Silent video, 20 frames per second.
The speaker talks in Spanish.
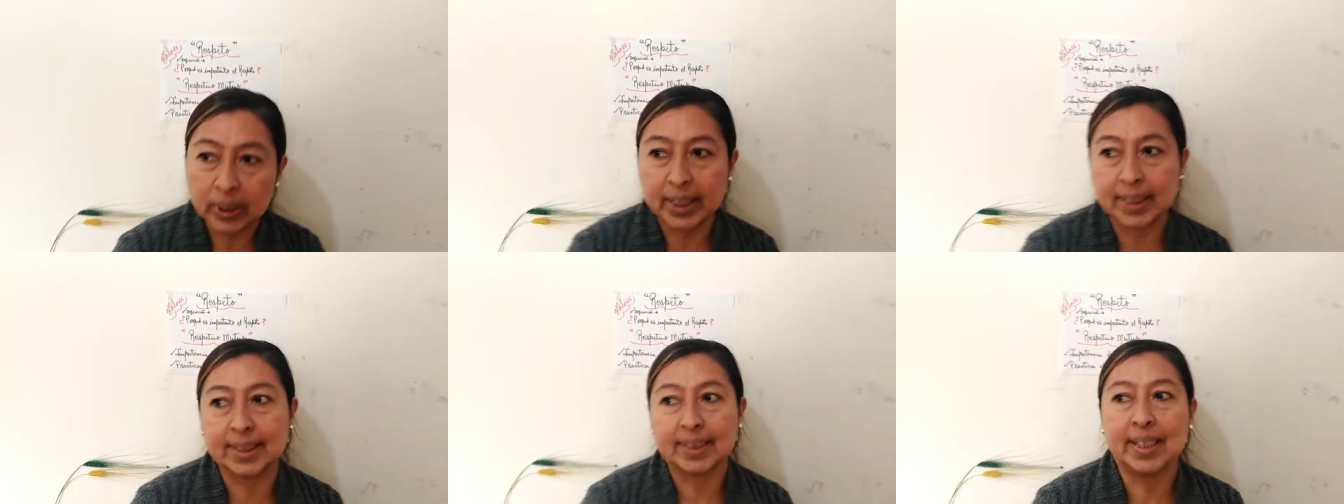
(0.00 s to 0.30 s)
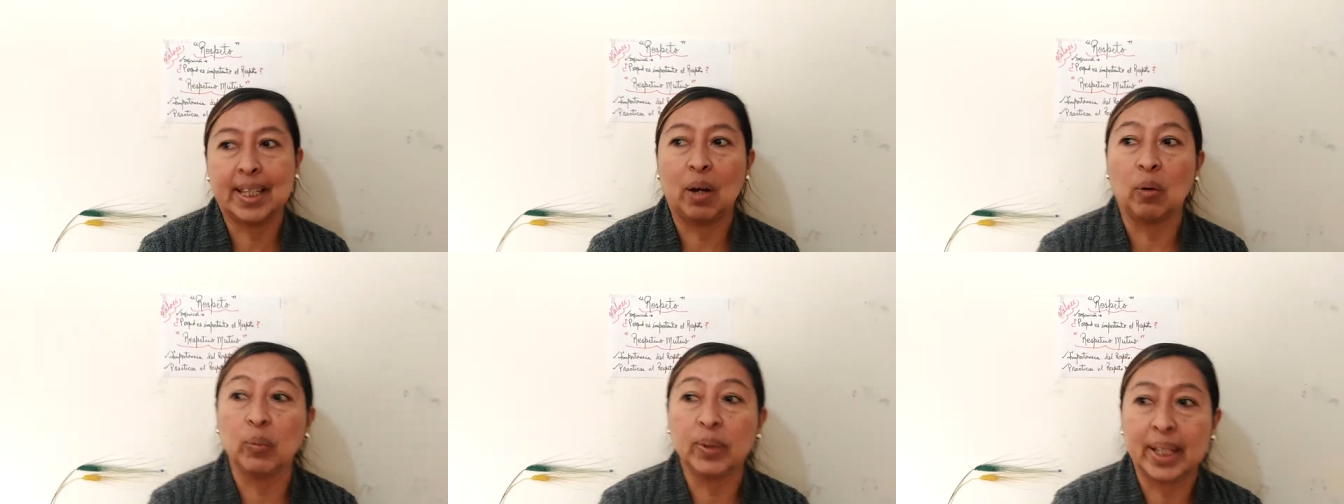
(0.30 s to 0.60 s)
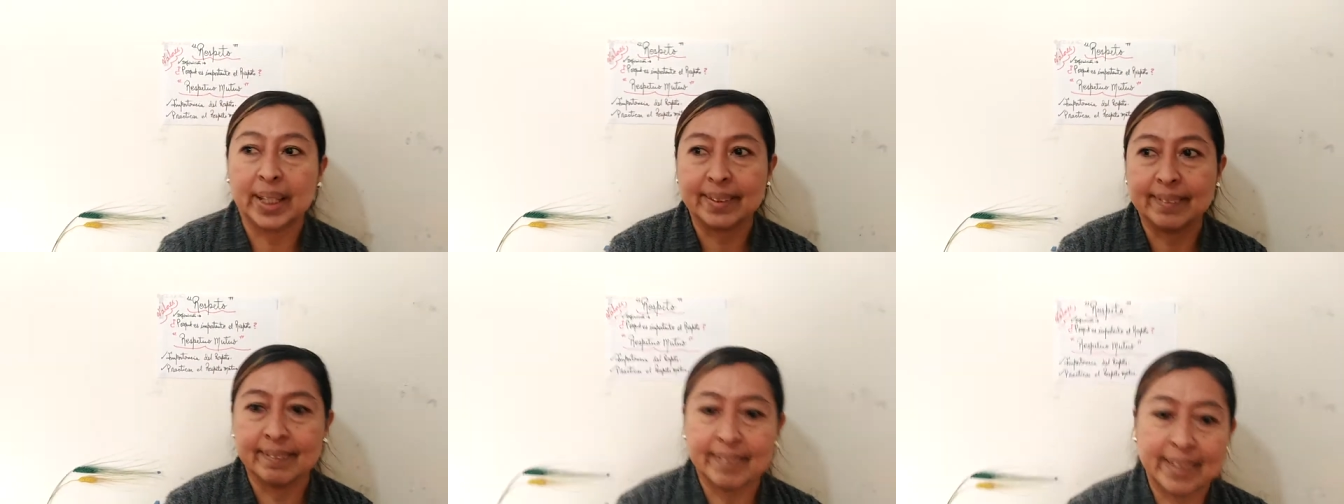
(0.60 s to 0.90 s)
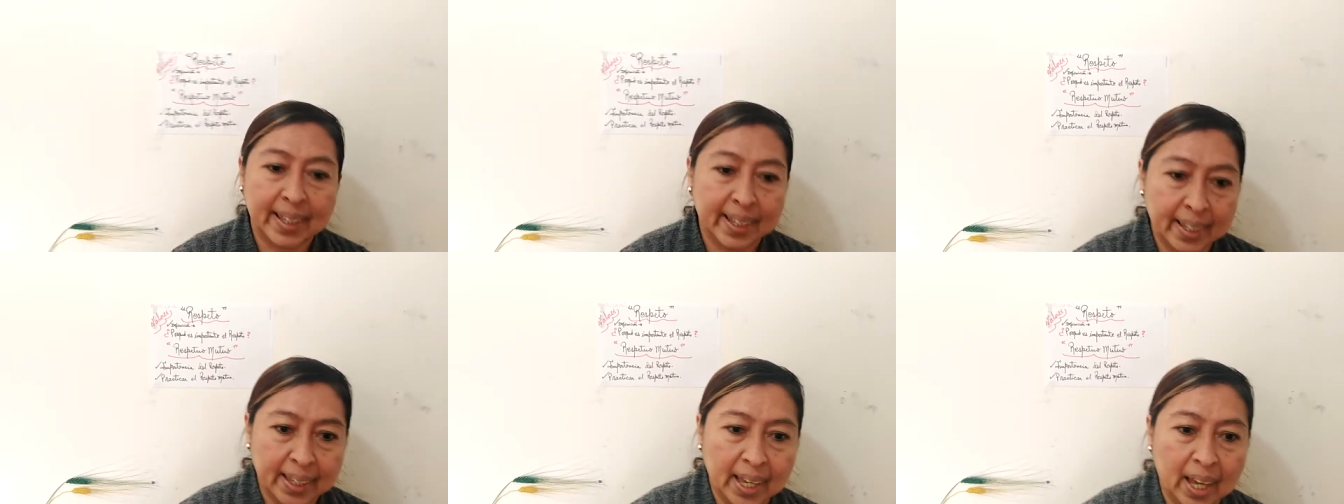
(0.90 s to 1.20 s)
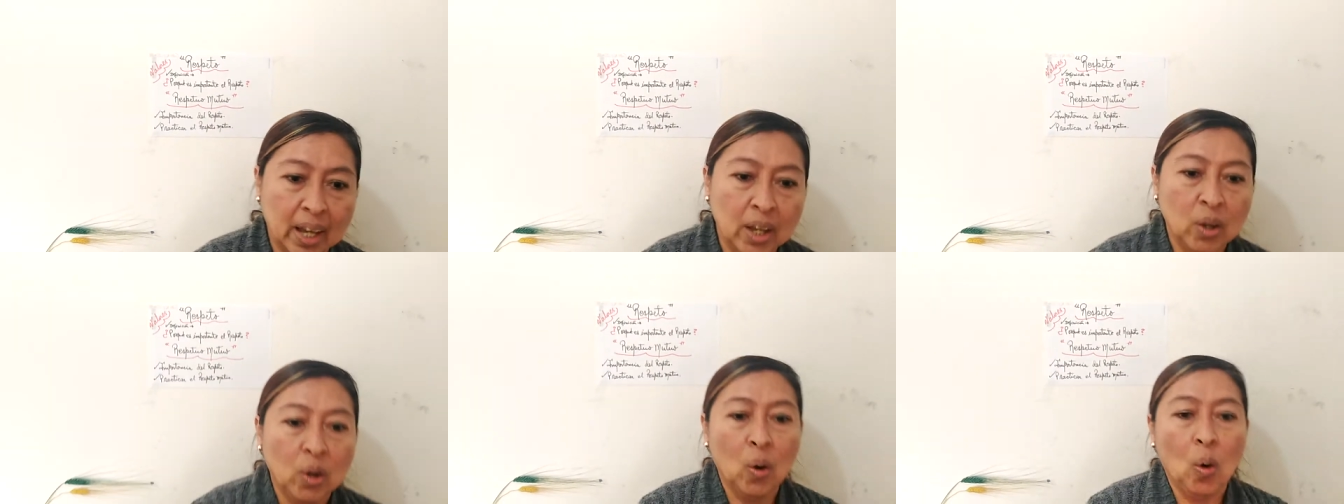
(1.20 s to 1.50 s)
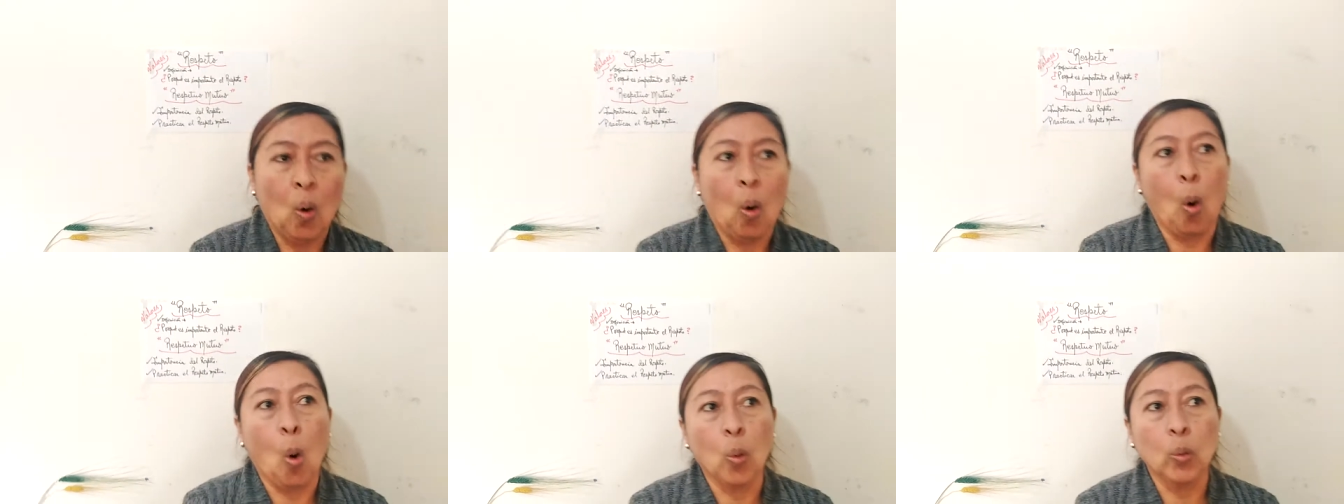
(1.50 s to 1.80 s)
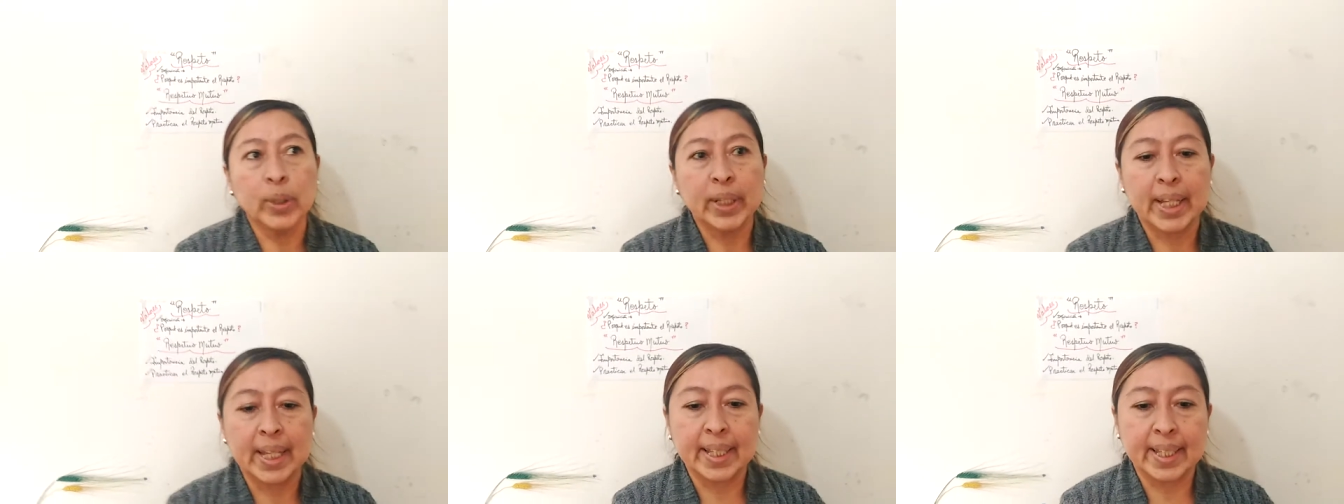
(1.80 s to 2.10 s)
Ya sea una idea o
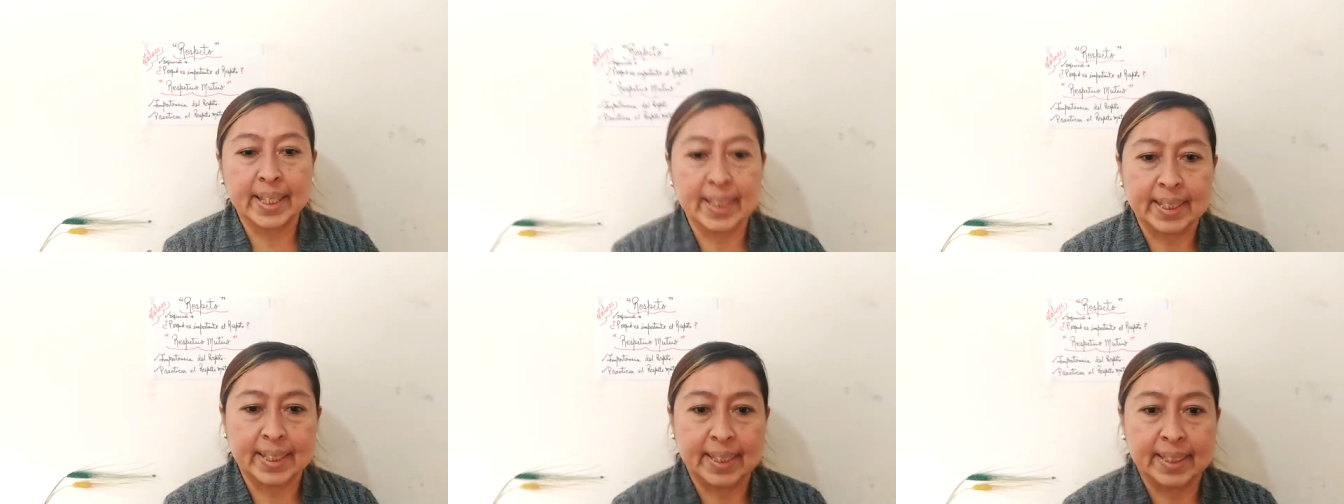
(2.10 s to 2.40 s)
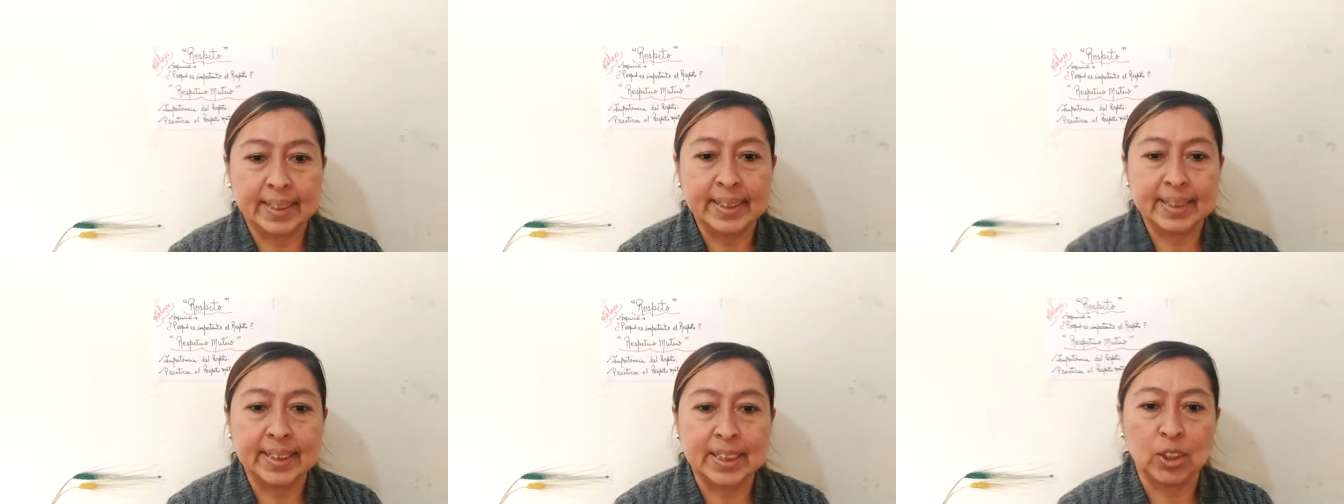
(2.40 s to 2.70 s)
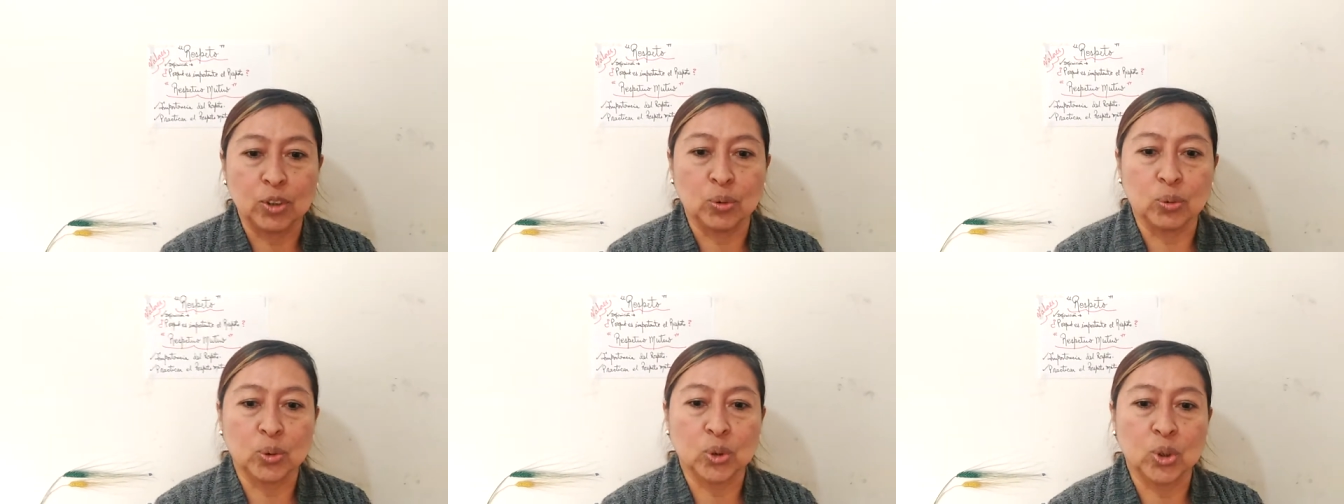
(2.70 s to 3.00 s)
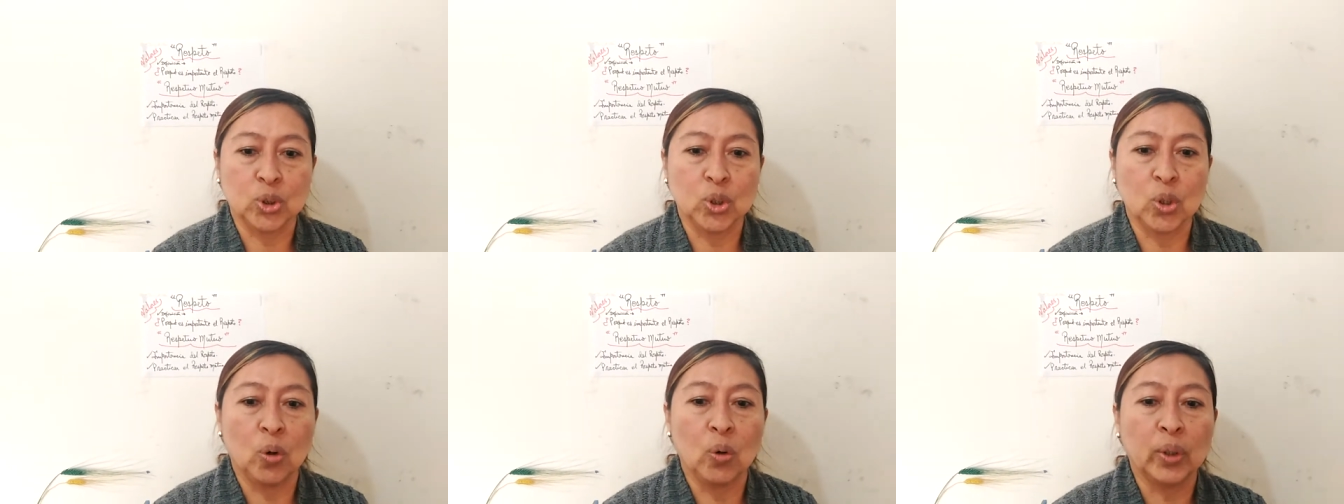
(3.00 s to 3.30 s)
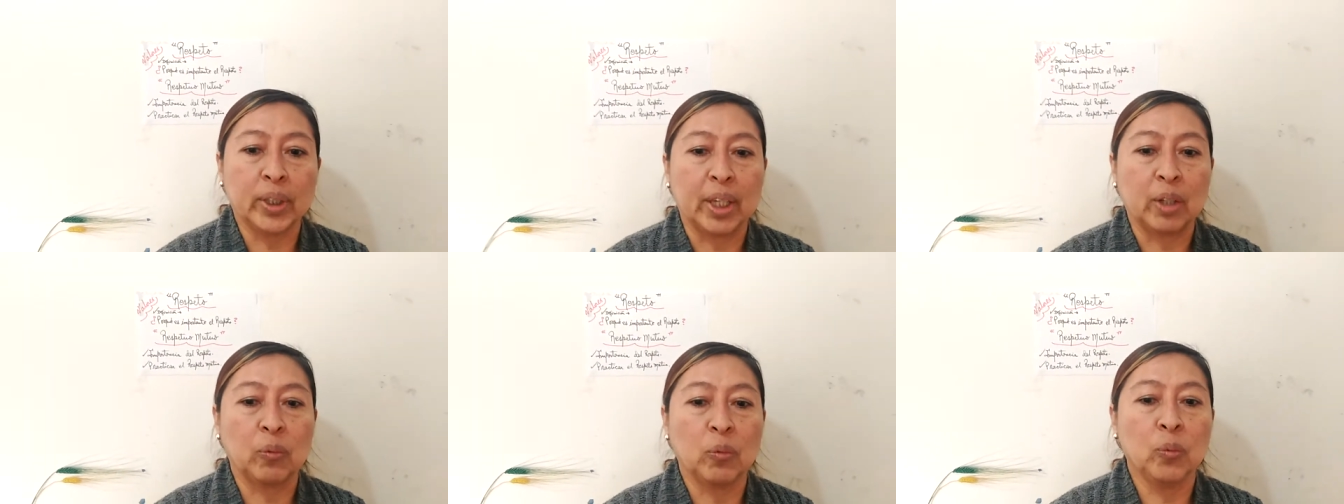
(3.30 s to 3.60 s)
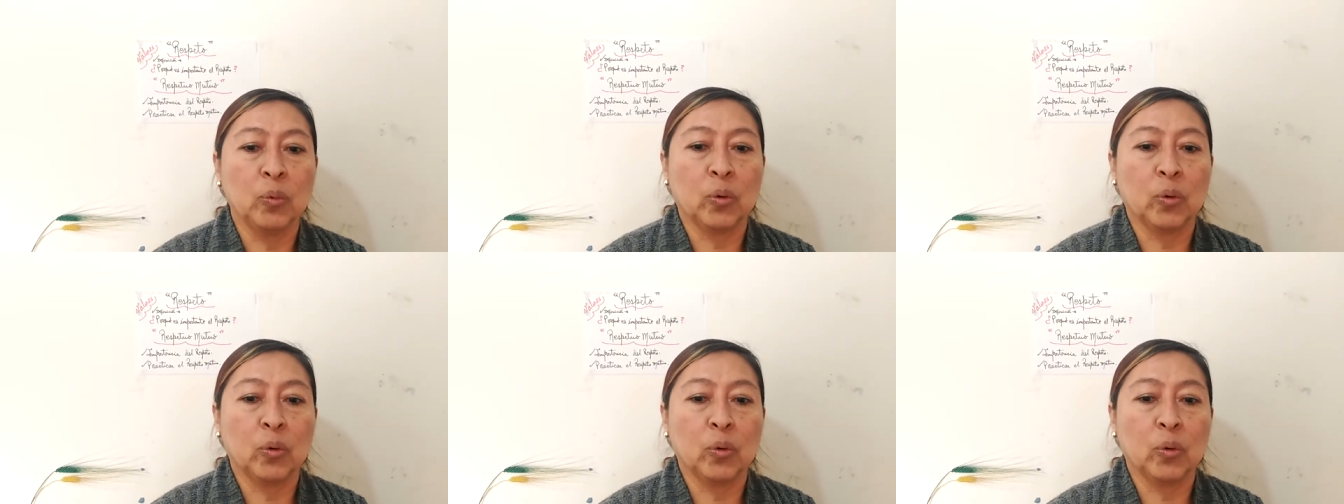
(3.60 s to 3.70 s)
una eh, institución que